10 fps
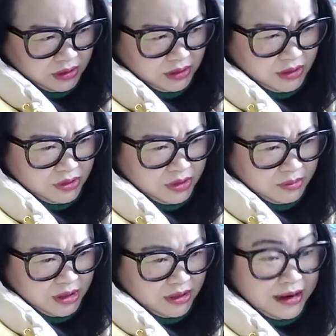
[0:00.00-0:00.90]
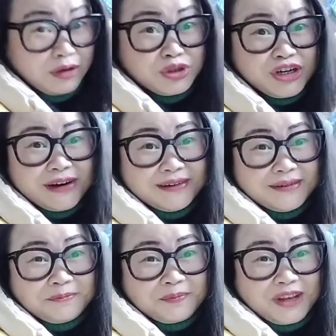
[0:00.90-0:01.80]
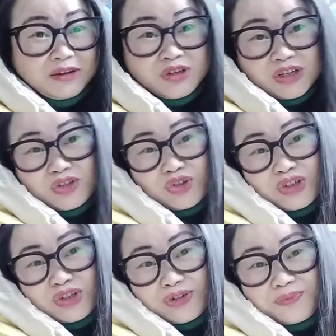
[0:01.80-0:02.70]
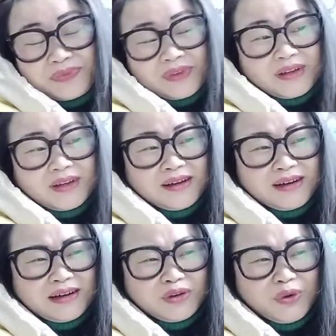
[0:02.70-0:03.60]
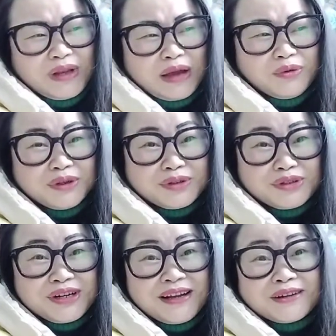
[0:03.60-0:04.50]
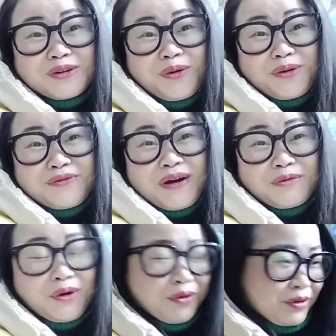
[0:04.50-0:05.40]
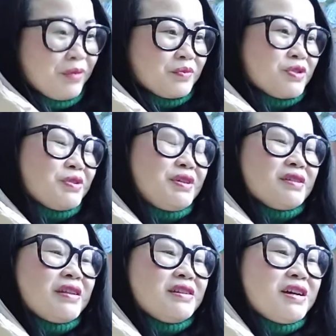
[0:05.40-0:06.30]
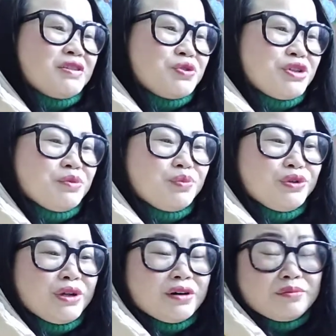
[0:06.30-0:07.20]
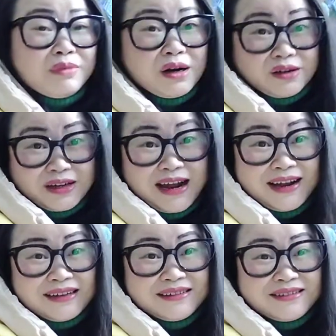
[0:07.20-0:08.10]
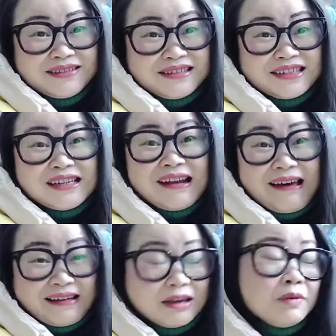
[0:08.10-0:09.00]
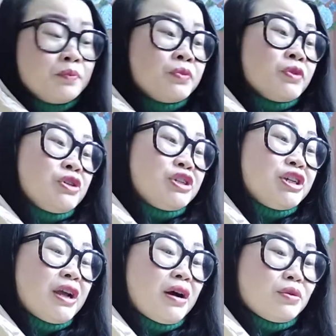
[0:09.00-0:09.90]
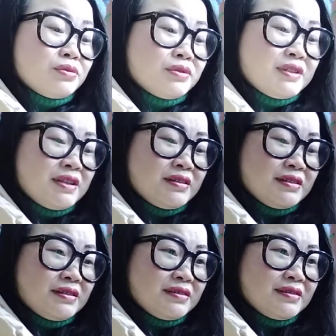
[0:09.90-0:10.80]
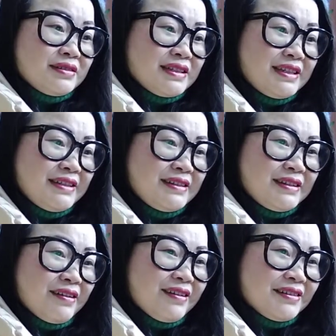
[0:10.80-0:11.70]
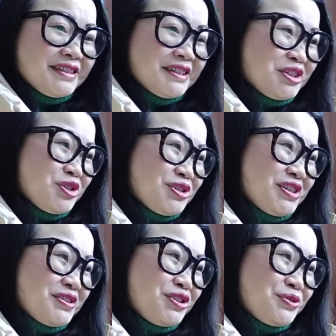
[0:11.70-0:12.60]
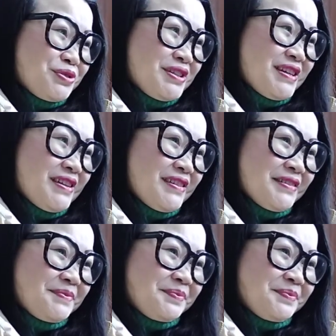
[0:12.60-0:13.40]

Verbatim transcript: 叫什么落枕，落枕就是，呃，越南语就是 lego t l e t g o 所以大家就是不能猛然起来，就是要先，亲近啊，这学生出现了。